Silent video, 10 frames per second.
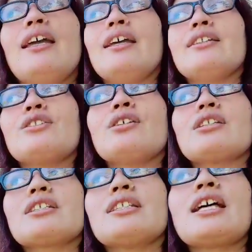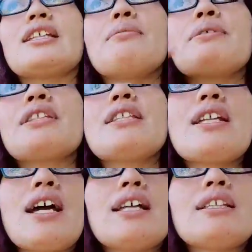And that's, dati namin
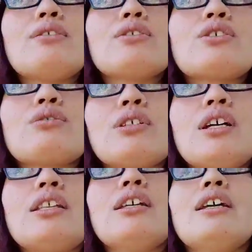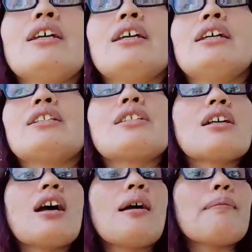tinirhan doon sa syudad.
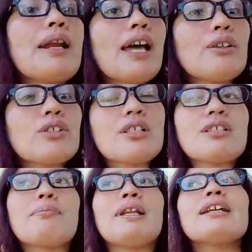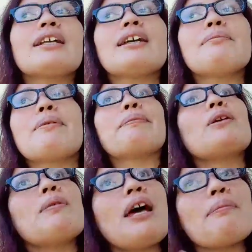It's malayo siya sa palengke,
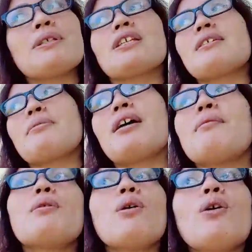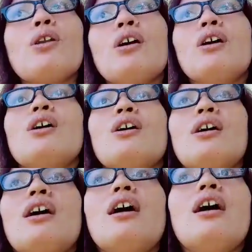pero malapit siya sa mga mall,
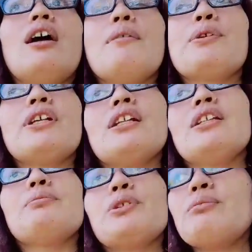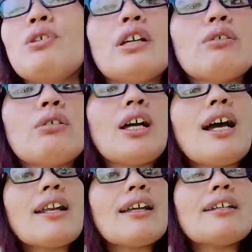uh, pwede, pwede mo lang yung
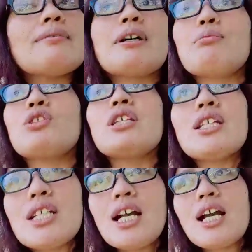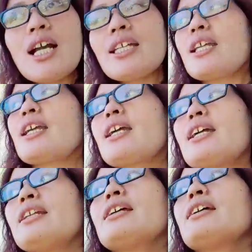lakarin mga butika
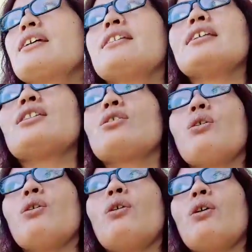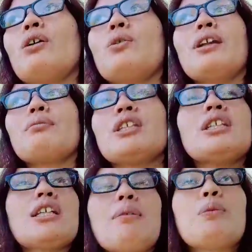ayan dito uh, walang
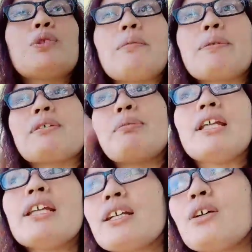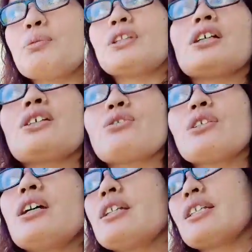butika punta ka pa sa palengke o punta ka sa
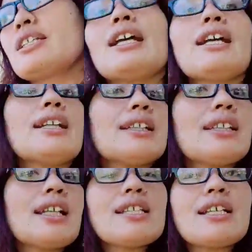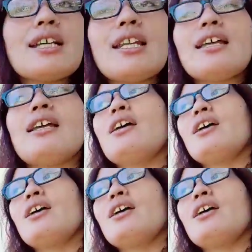syudad sakay ka ng tricycle